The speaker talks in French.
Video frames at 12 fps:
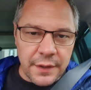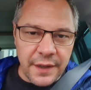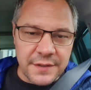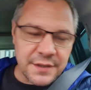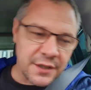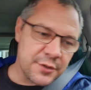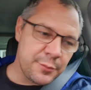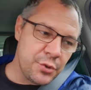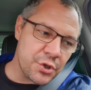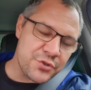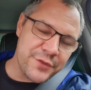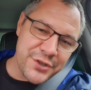Et à
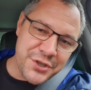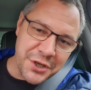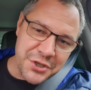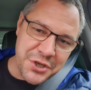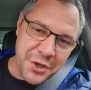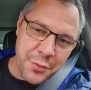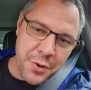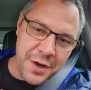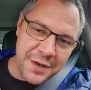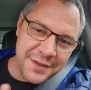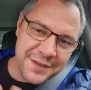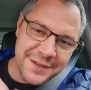Strasbourg, je vais chercher
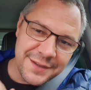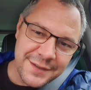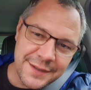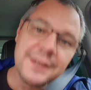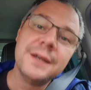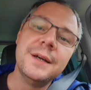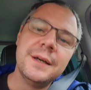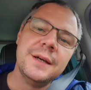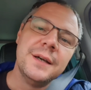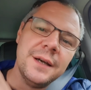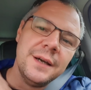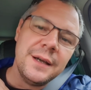quoi
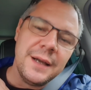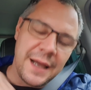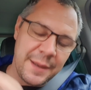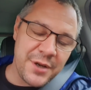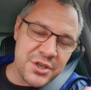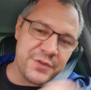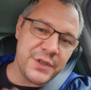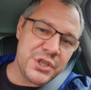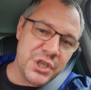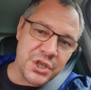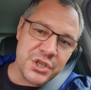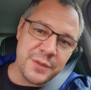Eh bien je vais
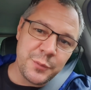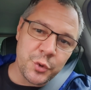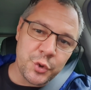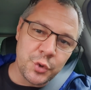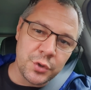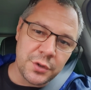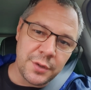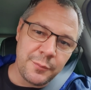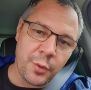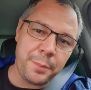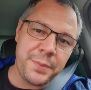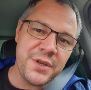chercher mon scout,
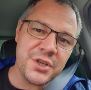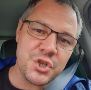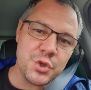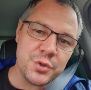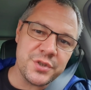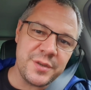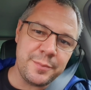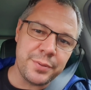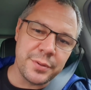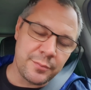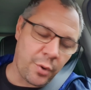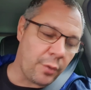mon au Zip.
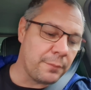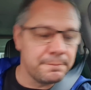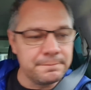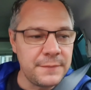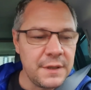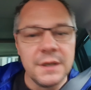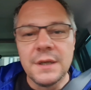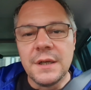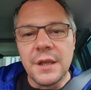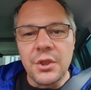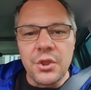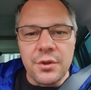Bon,
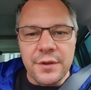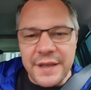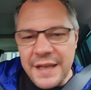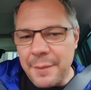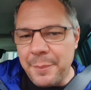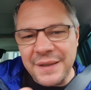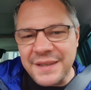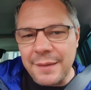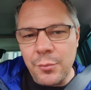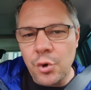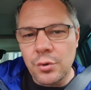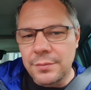il n'est pas
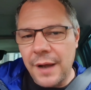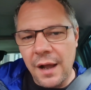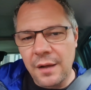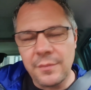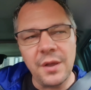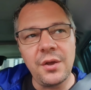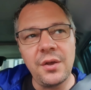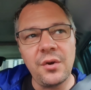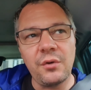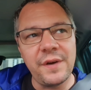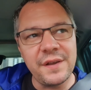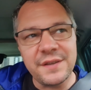très beau, hein,
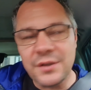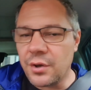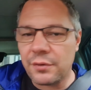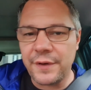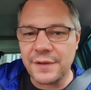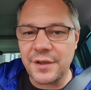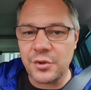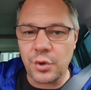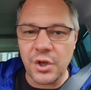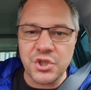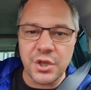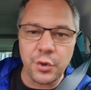mais on va essayer de refaire ça
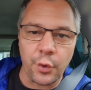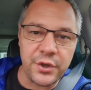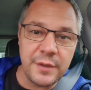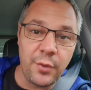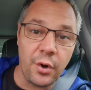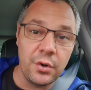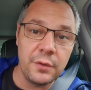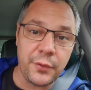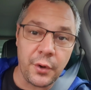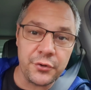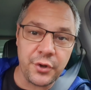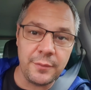sur la chaîne tranquillement, on le
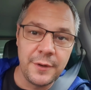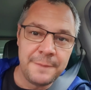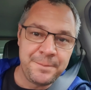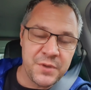fera ensemble.